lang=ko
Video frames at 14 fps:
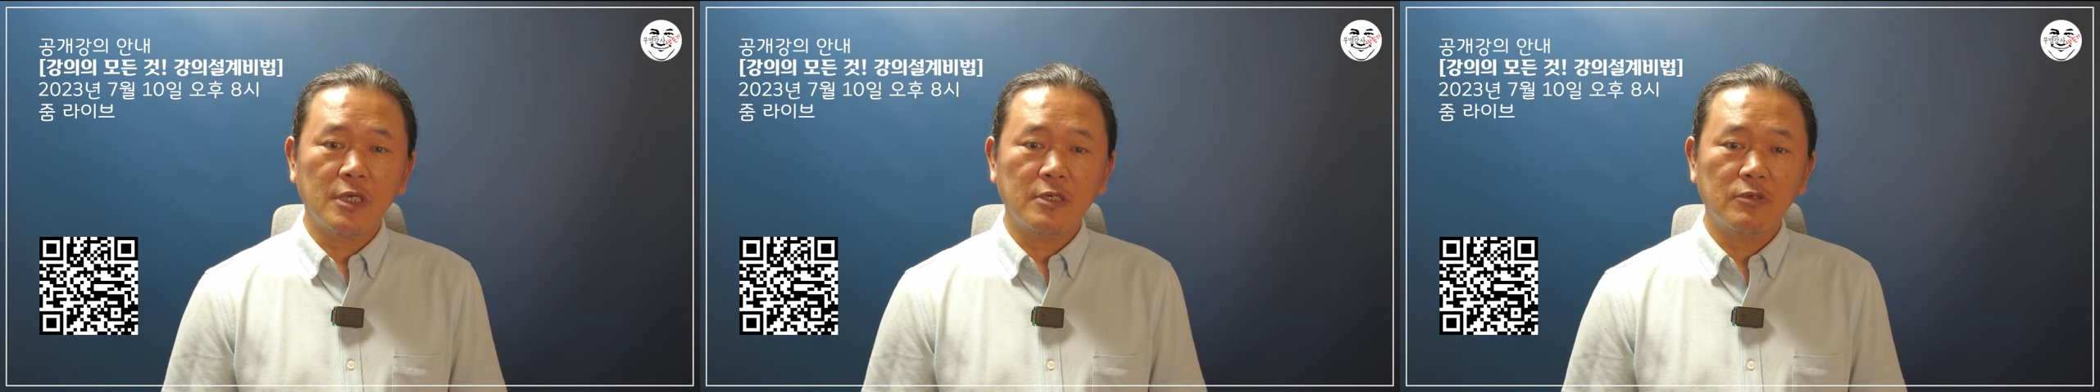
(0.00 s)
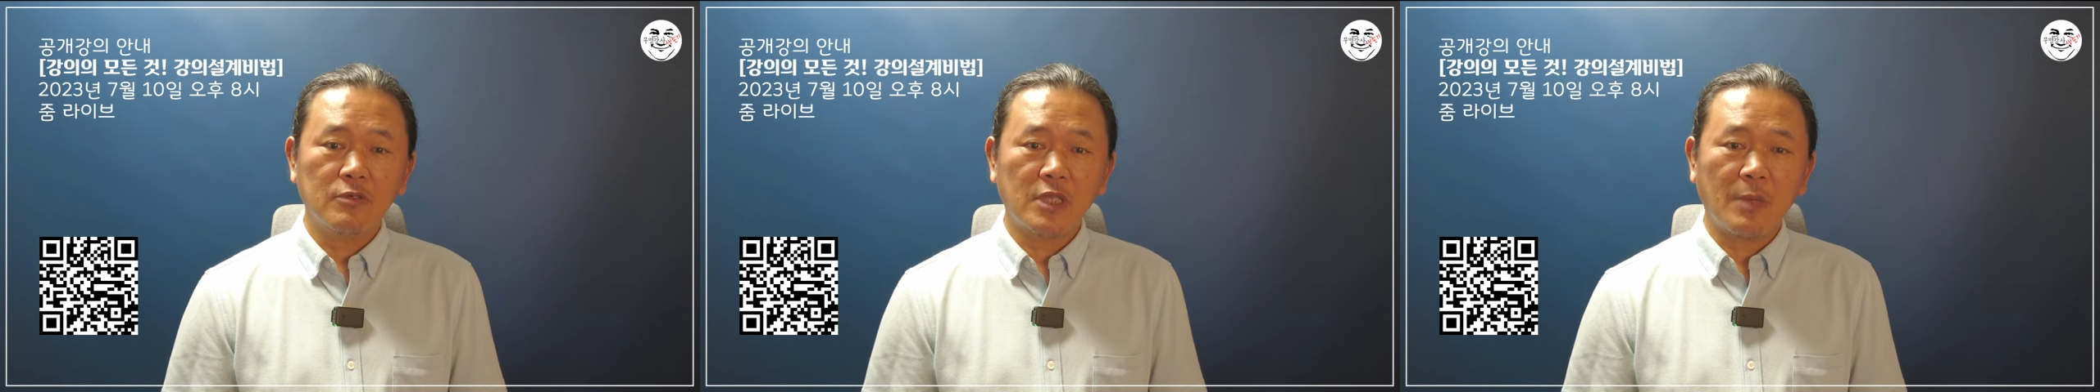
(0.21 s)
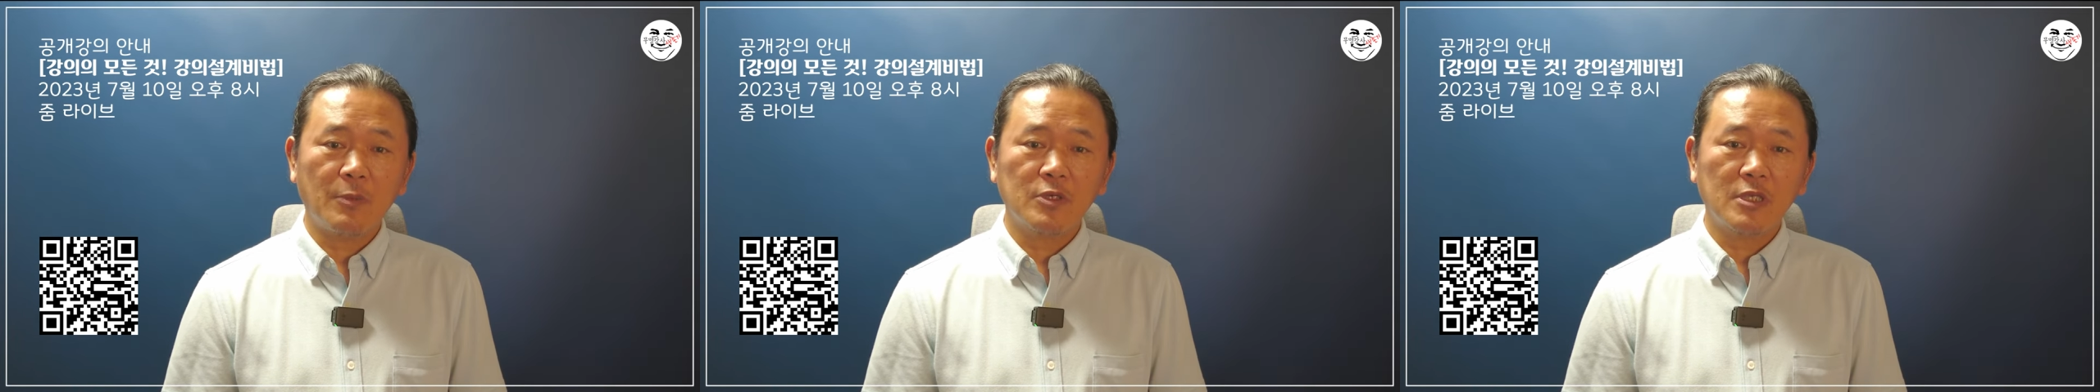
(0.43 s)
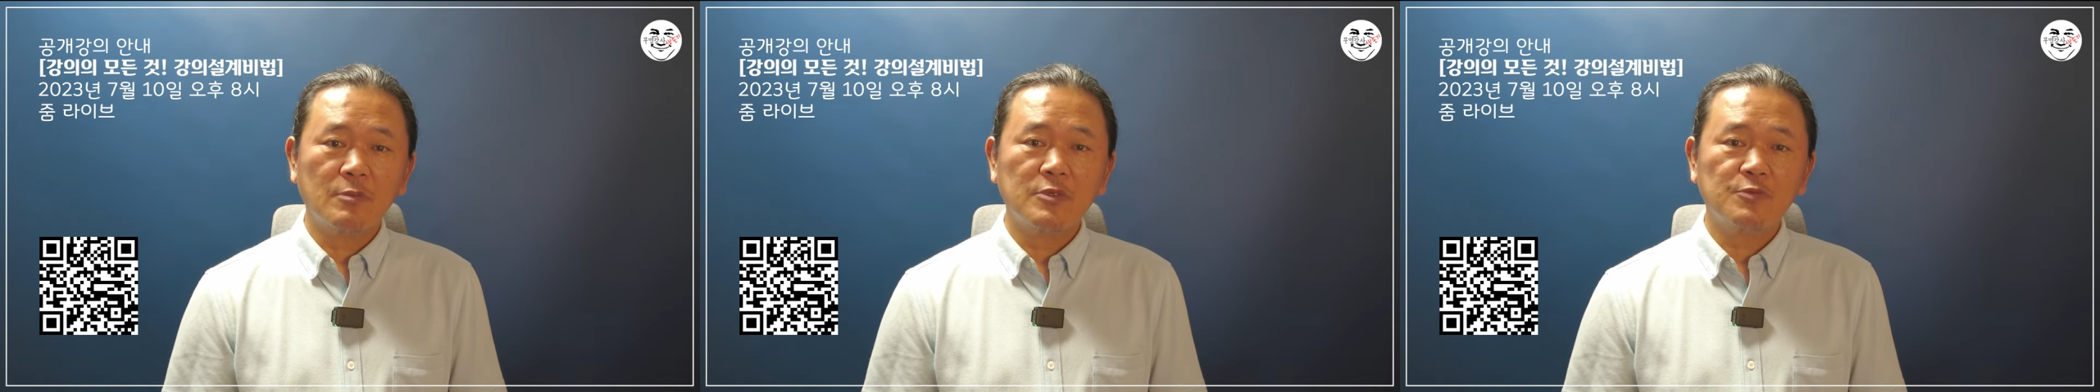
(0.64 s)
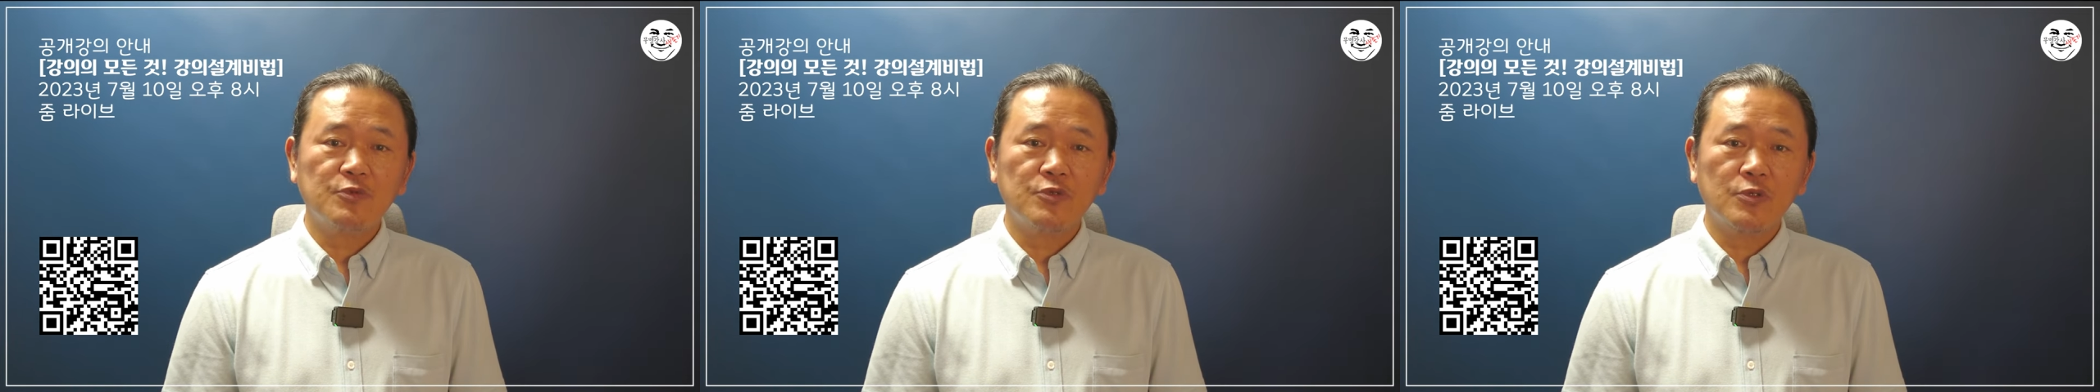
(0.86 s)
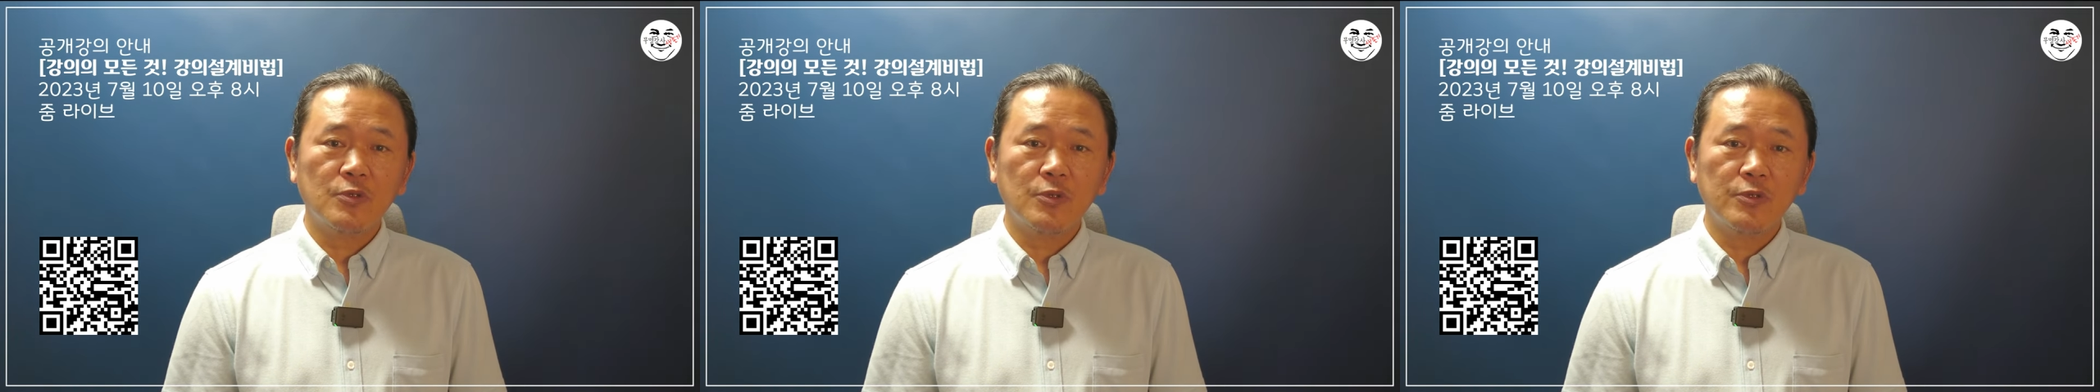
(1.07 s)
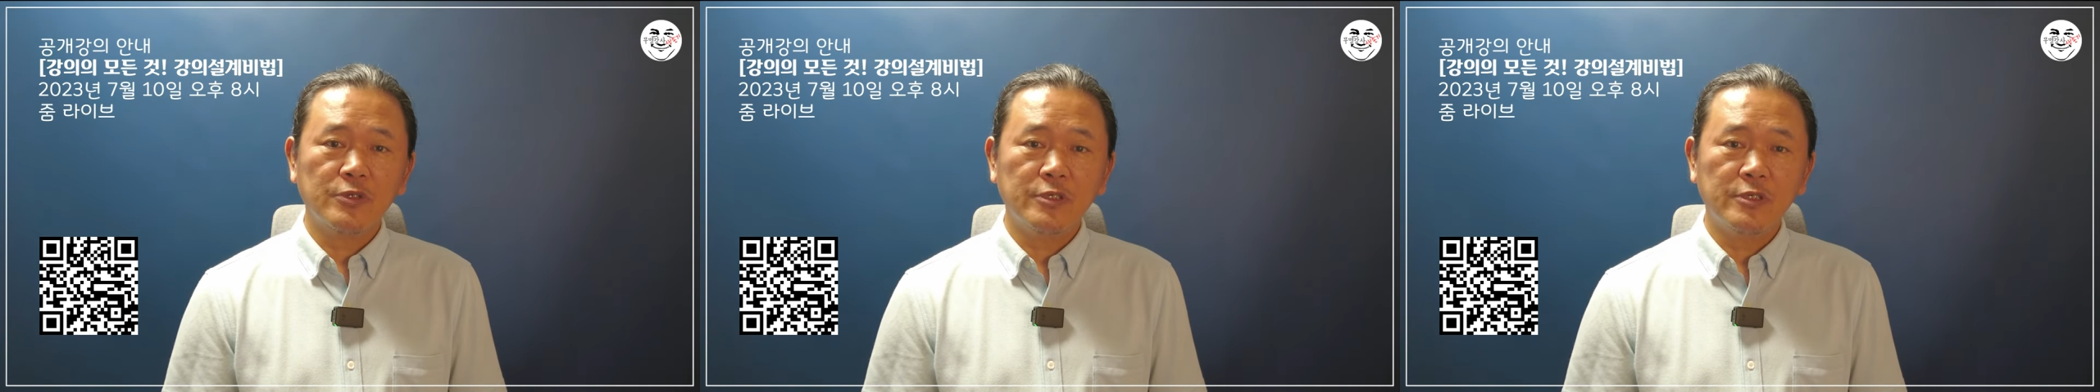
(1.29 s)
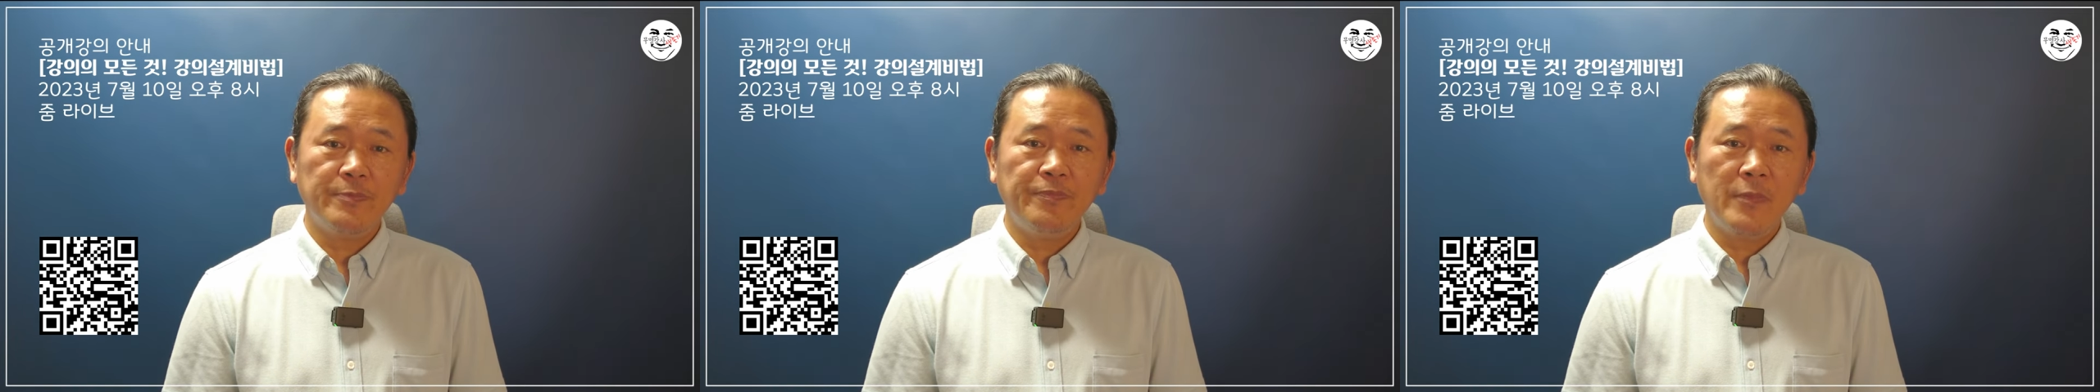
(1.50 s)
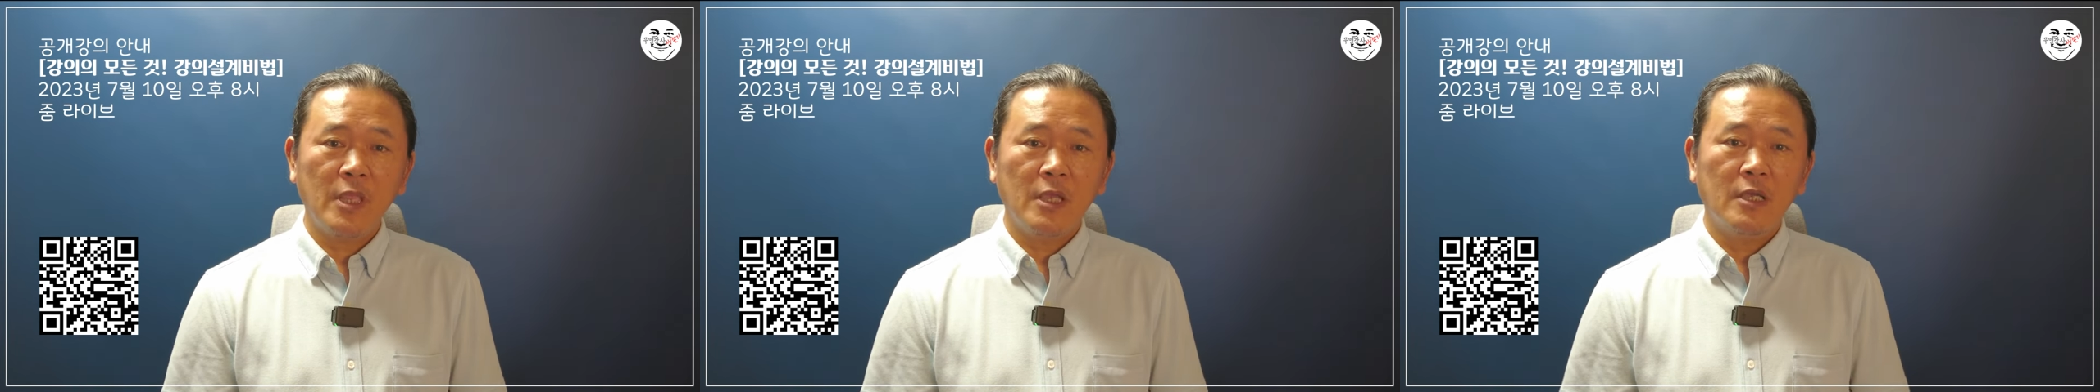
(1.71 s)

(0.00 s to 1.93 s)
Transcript: 그리고 나머지 30분 정도는